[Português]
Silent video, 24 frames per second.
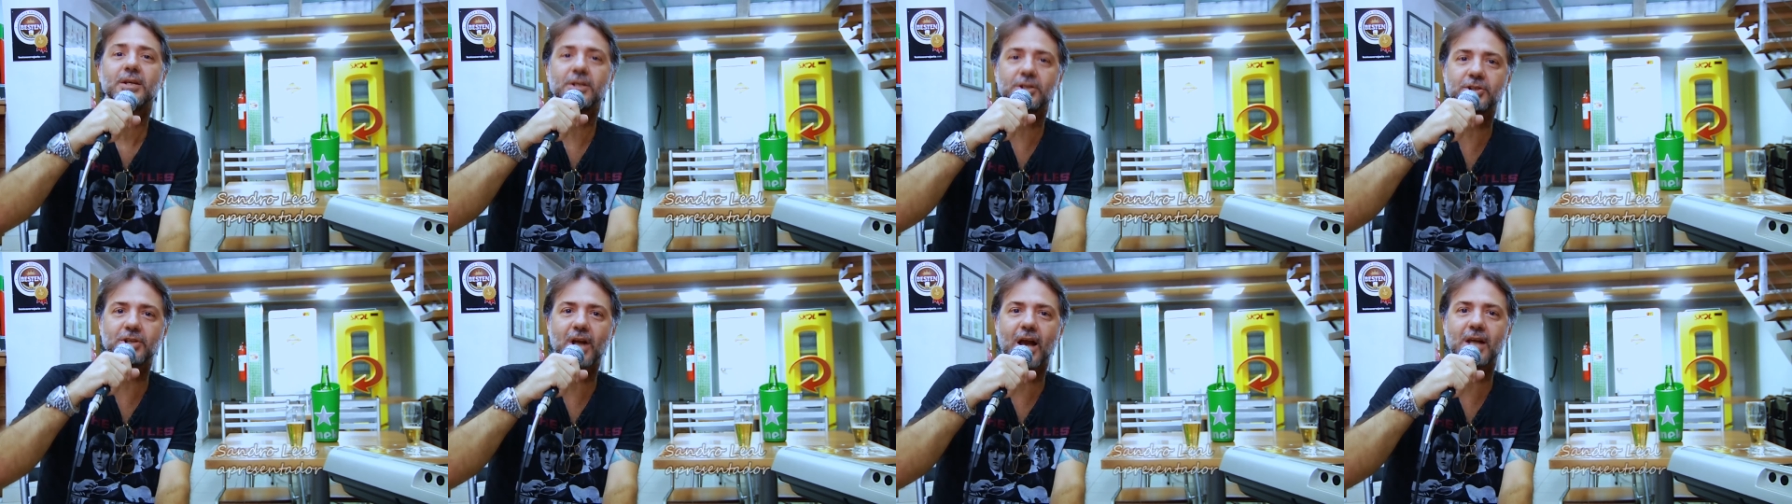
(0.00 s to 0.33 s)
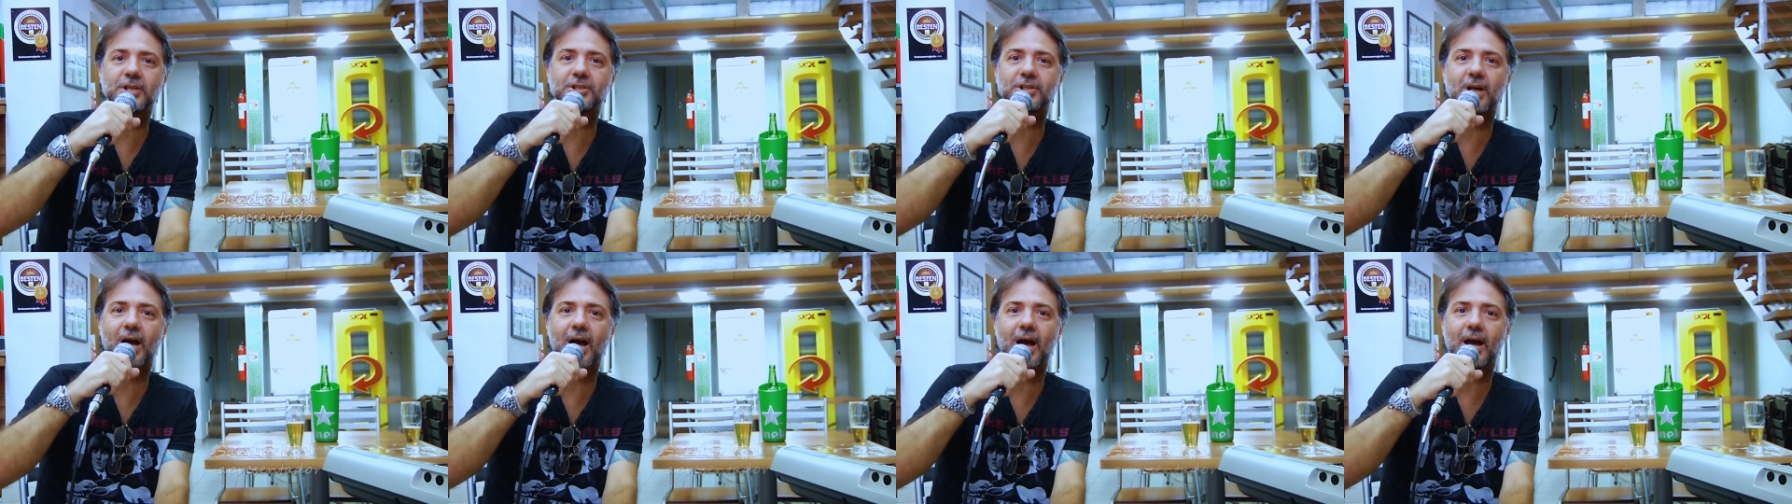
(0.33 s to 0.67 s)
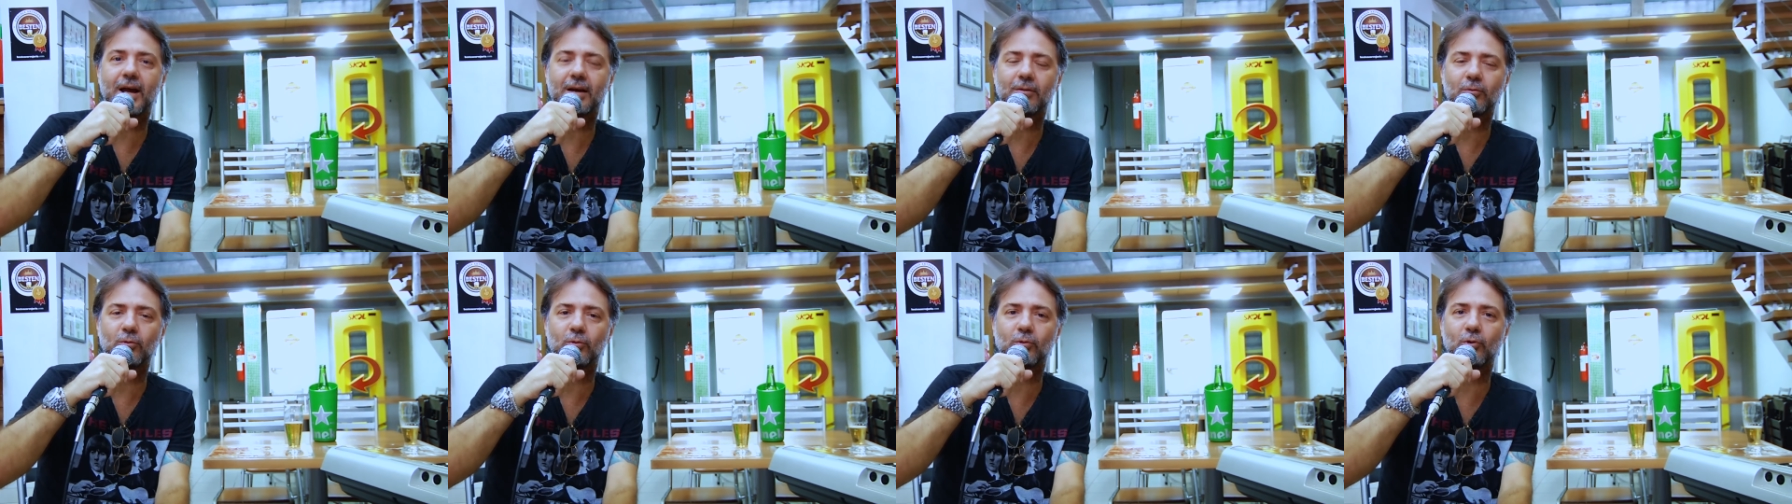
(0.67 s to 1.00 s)
e já
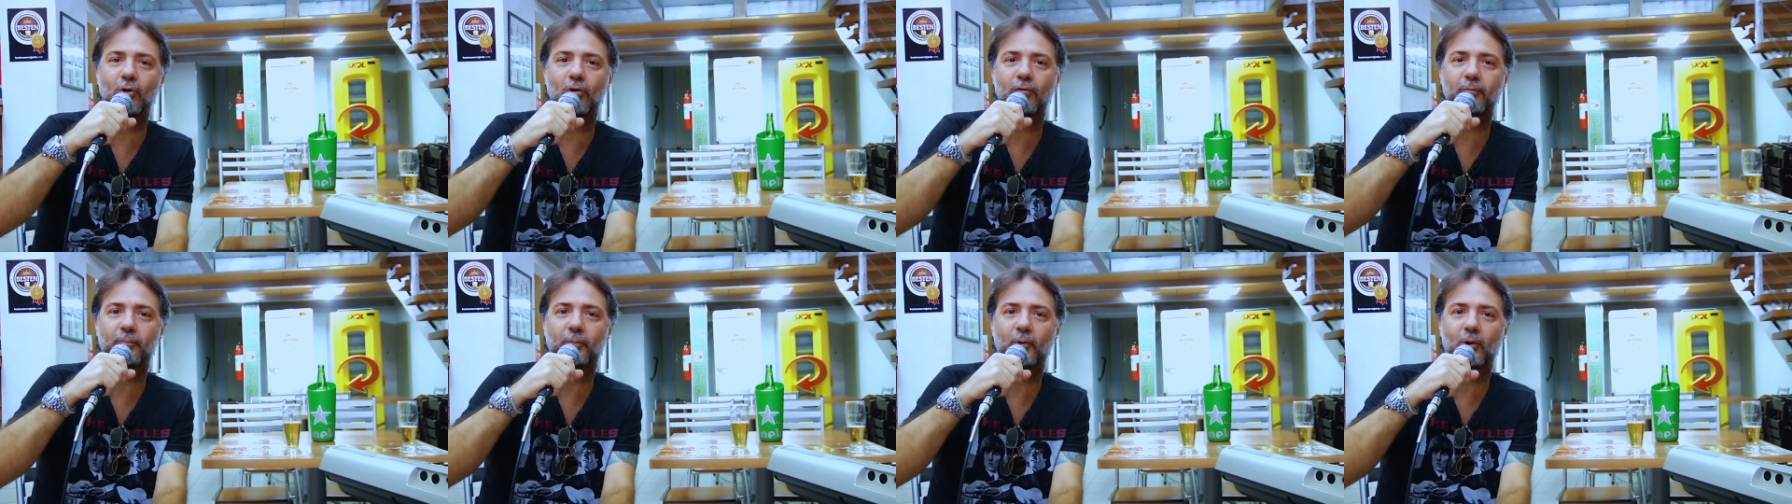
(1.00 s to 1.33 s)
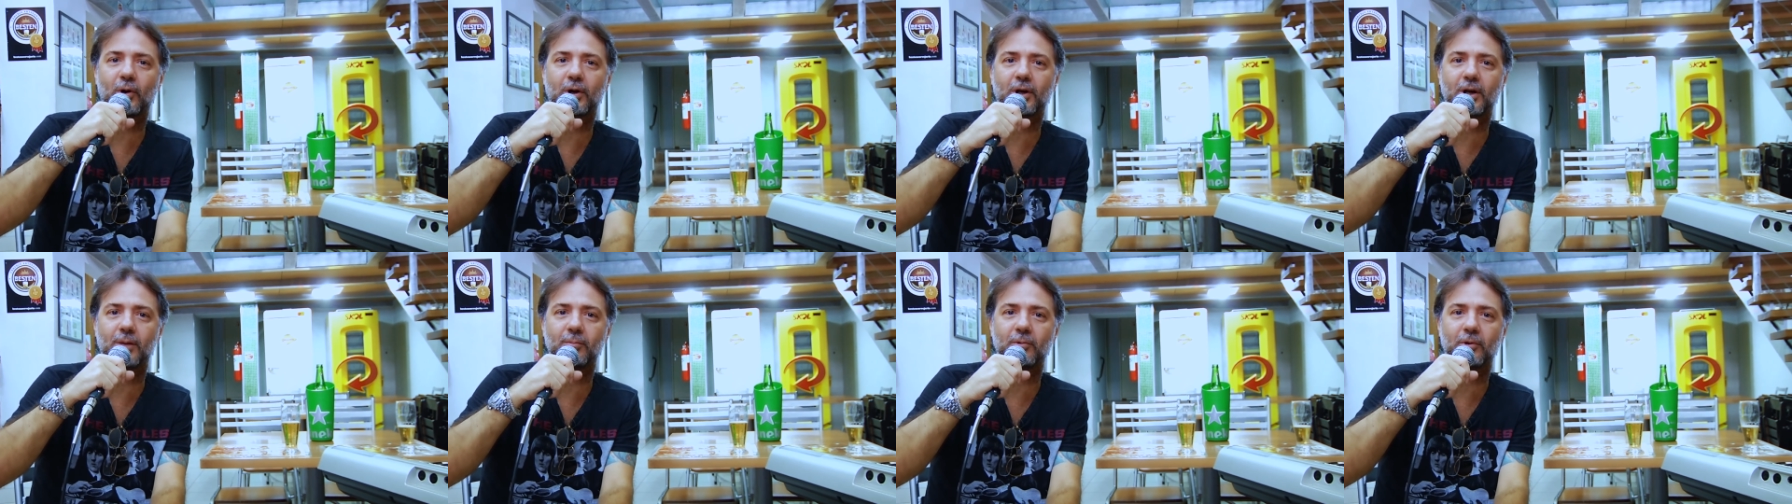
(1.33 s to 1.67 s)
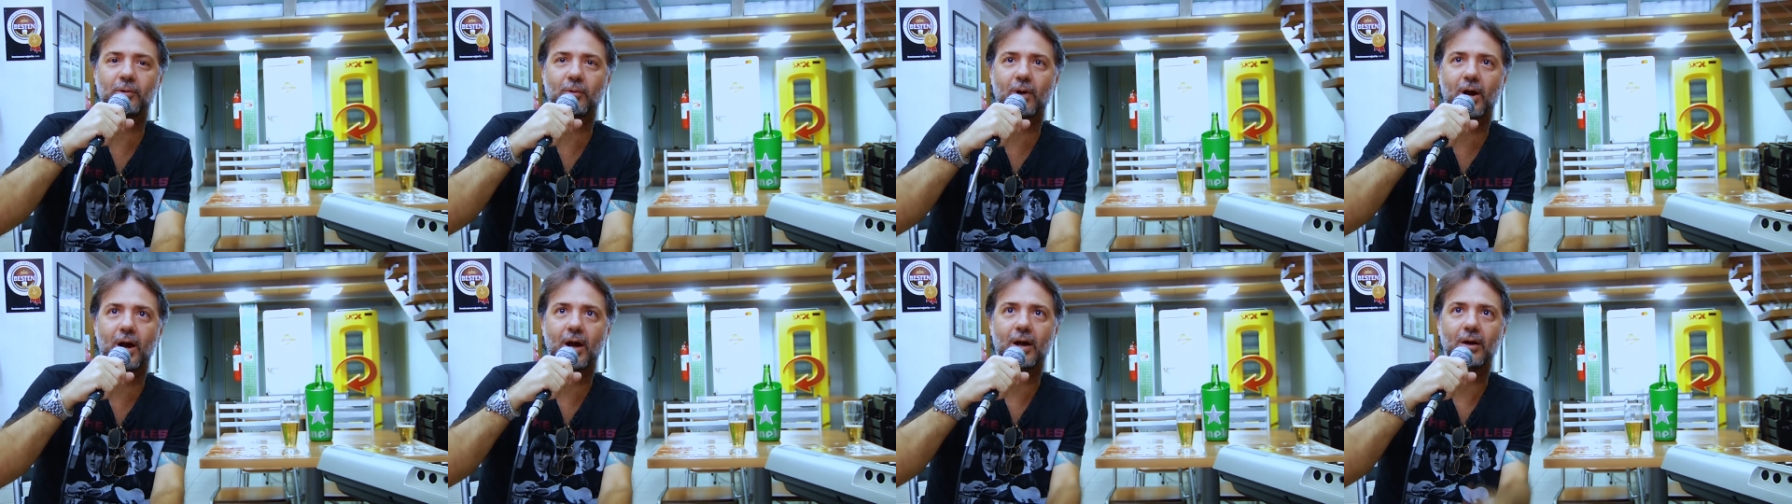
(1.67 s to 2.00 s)
já um novo
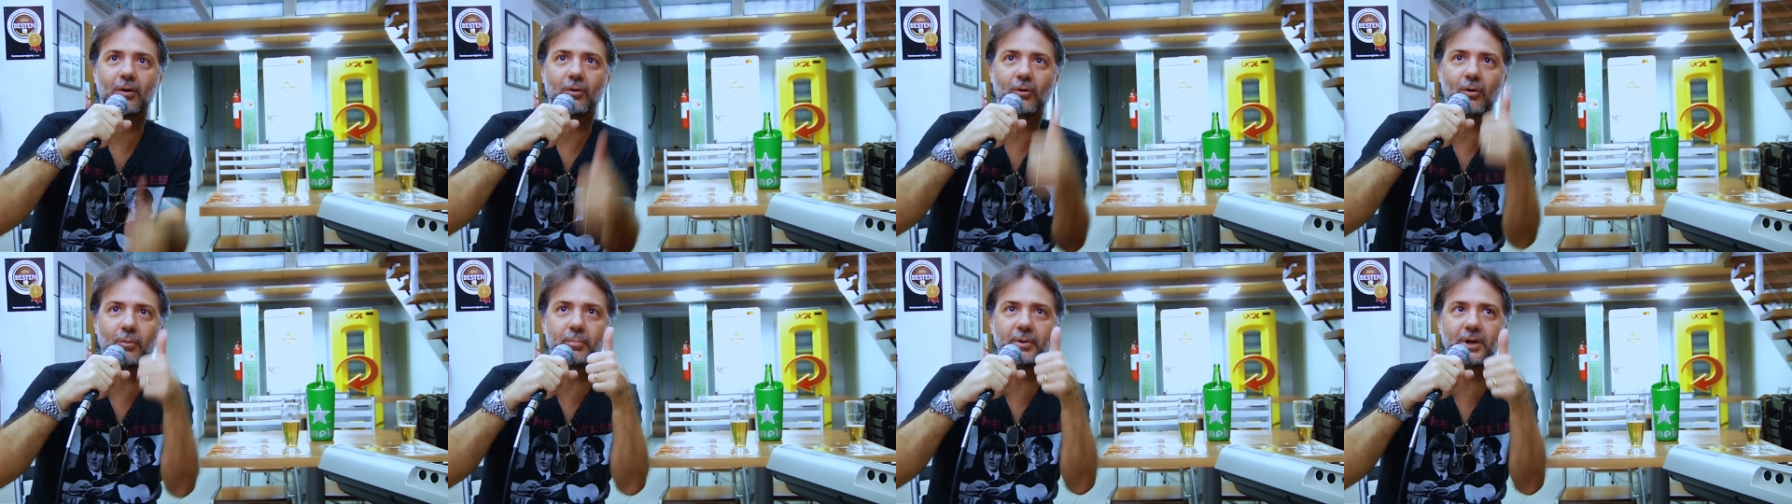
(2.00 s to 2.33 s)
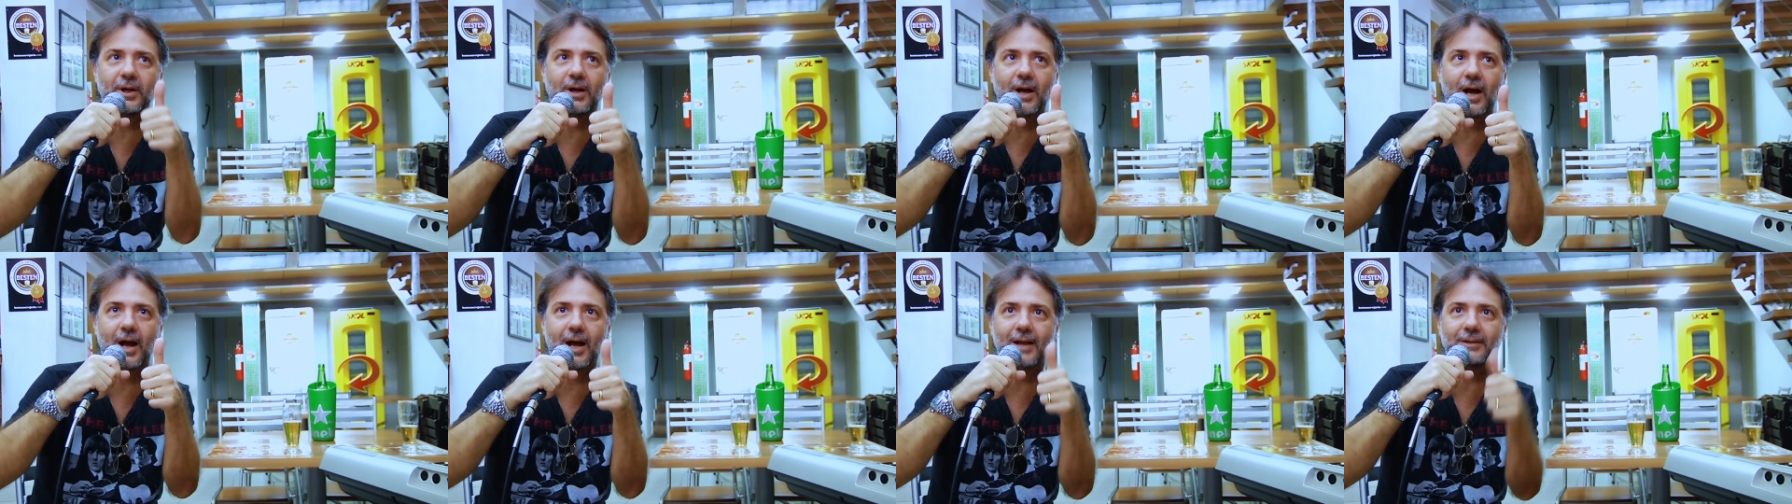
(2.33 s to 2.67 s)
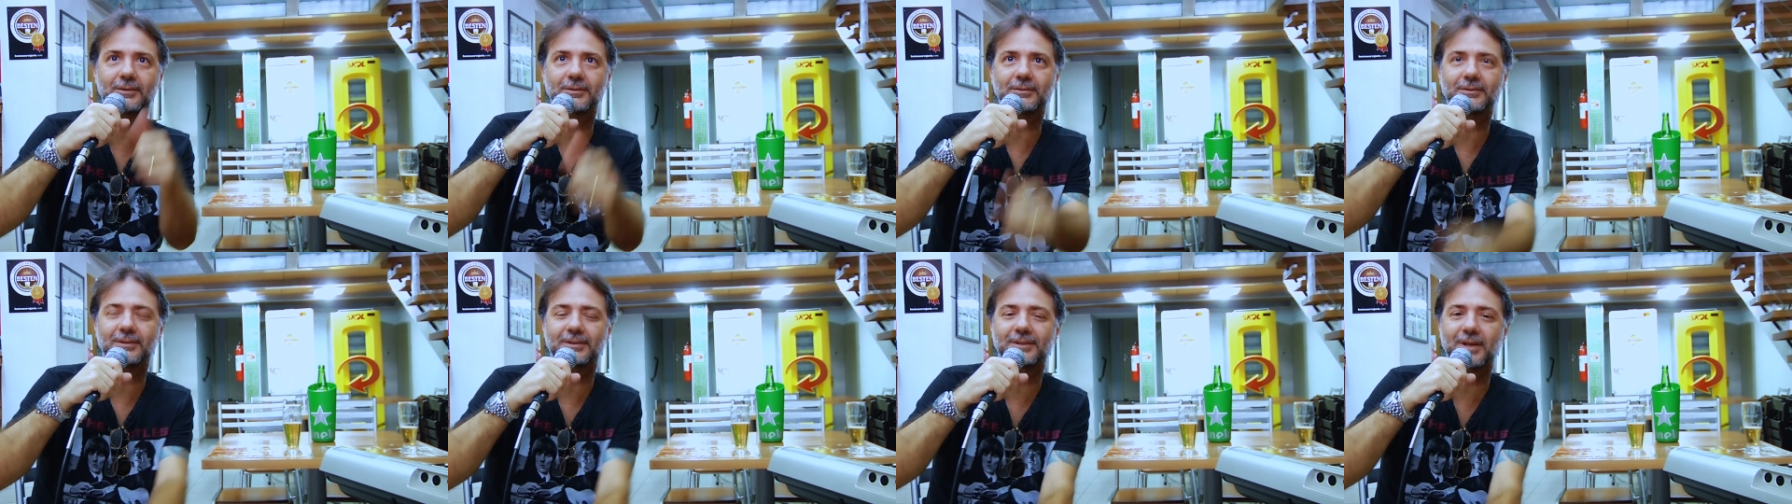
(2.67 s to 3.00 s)
programa no ar.
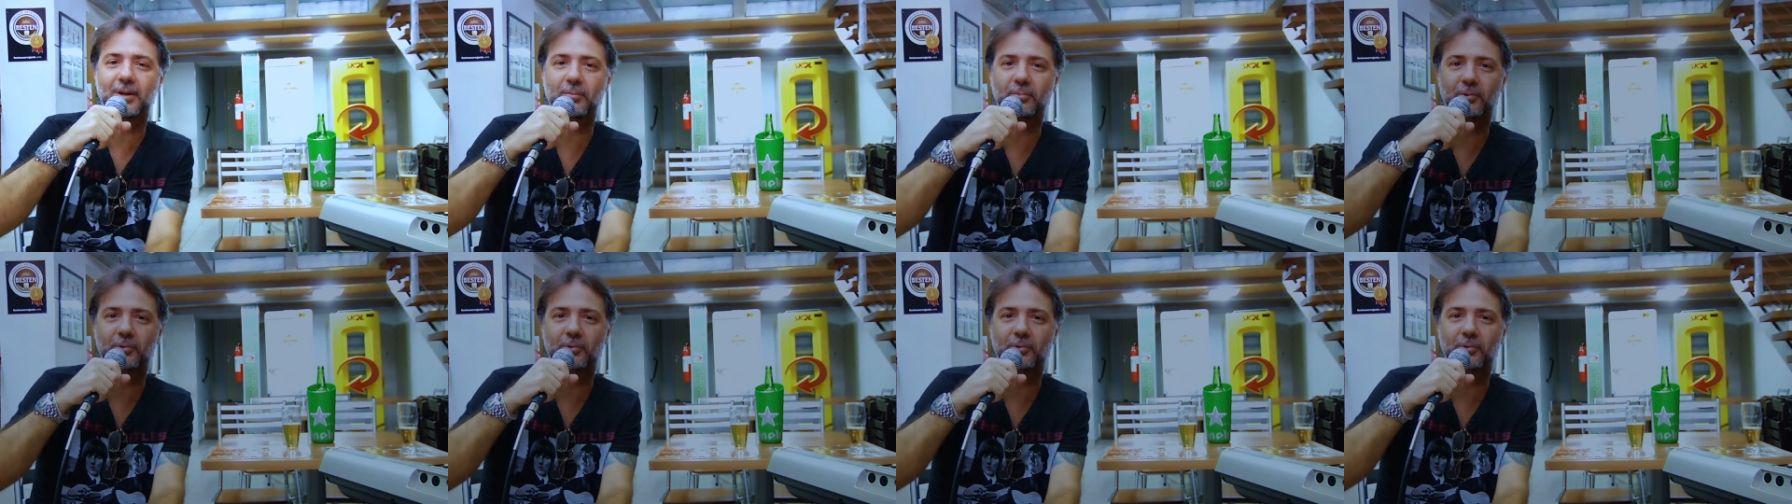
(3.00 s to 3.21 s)
Obrigado, até a